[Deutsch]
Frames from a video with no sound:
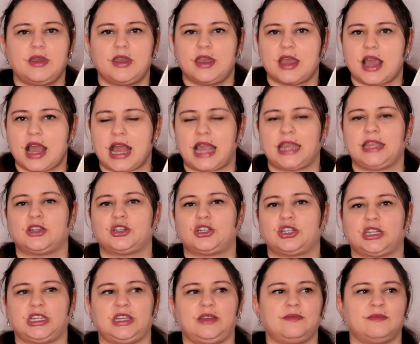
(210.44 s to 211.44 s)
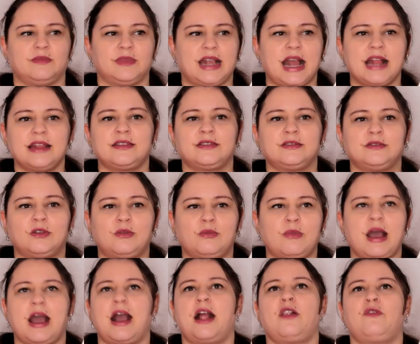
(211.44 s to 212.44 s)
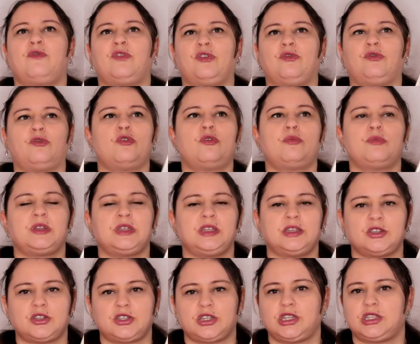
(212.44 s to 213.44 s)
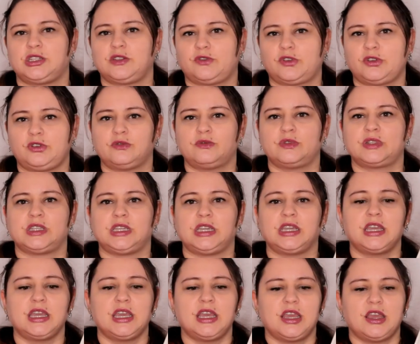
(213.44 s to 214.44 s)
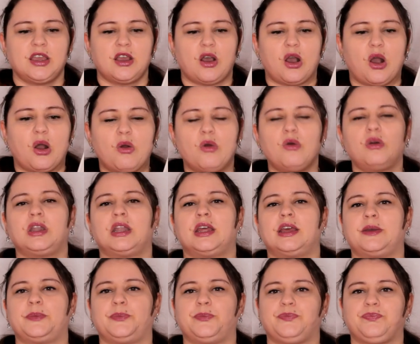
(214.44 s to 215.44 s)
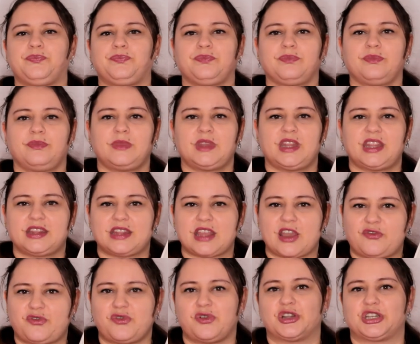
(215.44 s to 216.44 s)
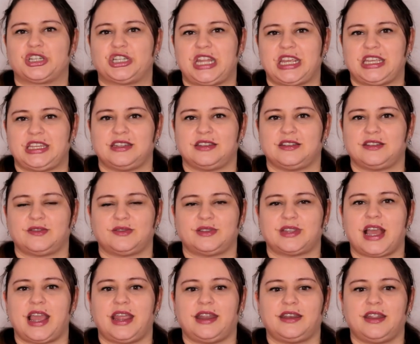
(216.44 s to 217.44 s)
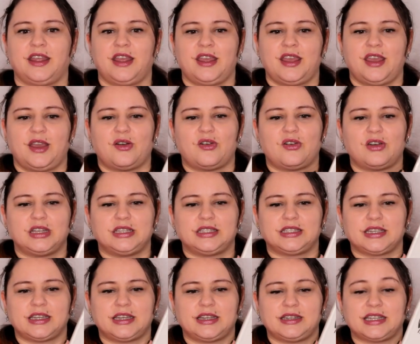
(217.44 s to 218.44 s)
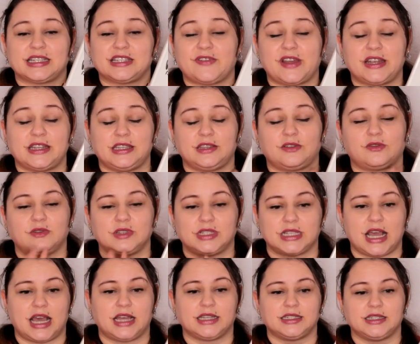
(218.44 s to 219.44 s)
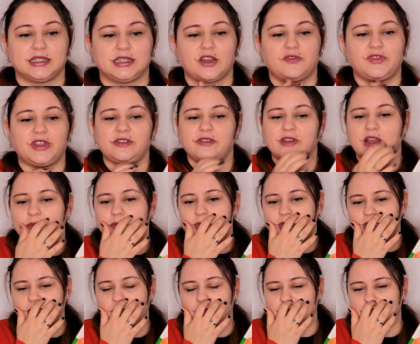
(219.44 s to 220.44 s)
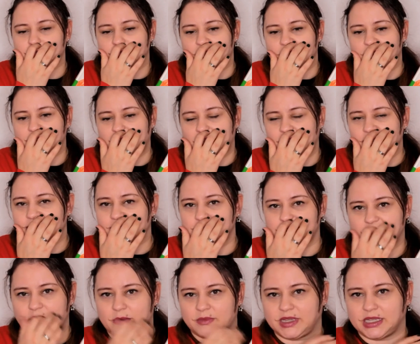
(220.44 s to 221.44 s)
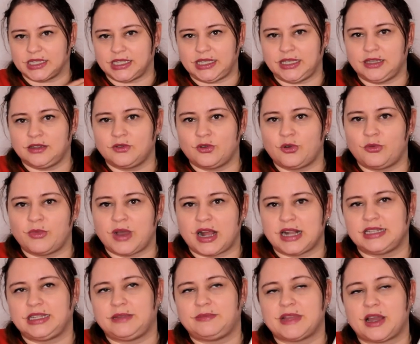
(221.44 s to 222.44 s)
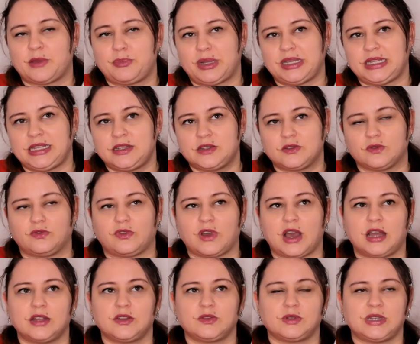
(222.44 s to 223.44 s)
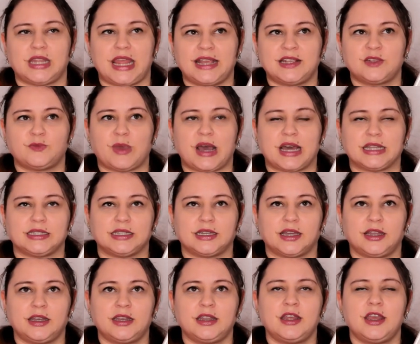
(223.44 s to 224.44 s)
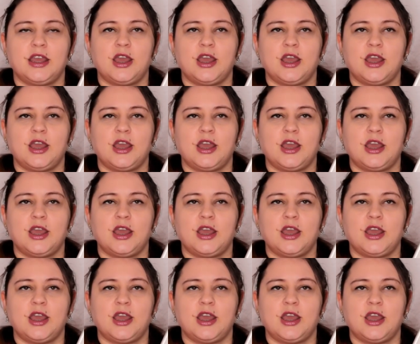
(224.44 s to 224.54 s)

eingeschrieben, ganz normal verwoben in die Geschichte von Lucy, ohne hervorstechend zu sein. Und äh, das fand ich großartig. Auf jeden Fall möchte Lucy halt Geld zusammenkriegen, um halt eben nach Berlin zu fahren, zu der Ex-Partnerin.